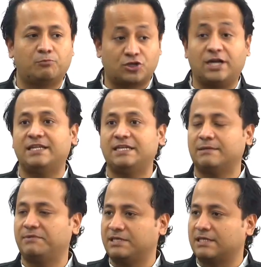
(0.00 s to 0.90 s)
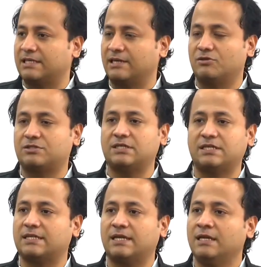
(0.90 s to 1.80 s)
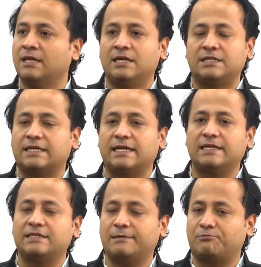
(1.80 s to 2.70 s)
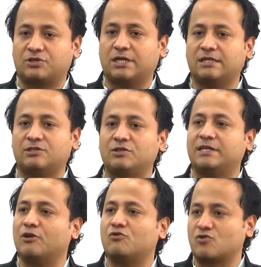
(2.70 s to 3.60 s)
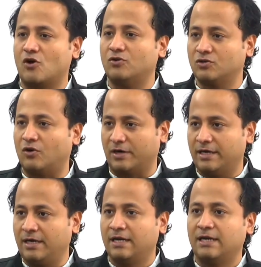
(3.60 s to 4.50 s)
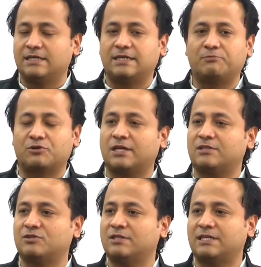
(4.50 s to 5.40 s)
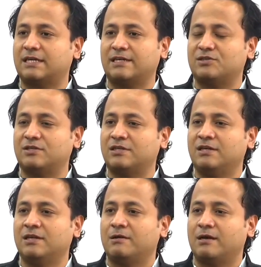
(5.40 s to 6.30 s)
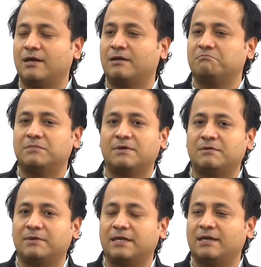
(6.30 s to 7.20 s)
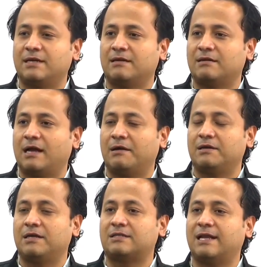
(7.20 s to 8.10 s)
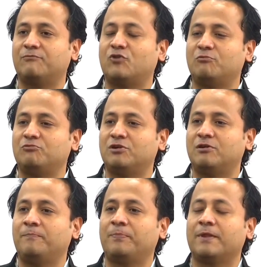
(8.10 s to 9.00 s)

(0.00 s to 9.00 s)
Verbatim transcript: প্রসাদ হিসেবে যেটা দেওয়া হচ্ছে সেটা সেখানে সেই প্রসাদ যদি কেউ গ্রহণ করে সেই প্রসাদ যদি সেখানে যদি মানে ইসলাম ধর্মীয়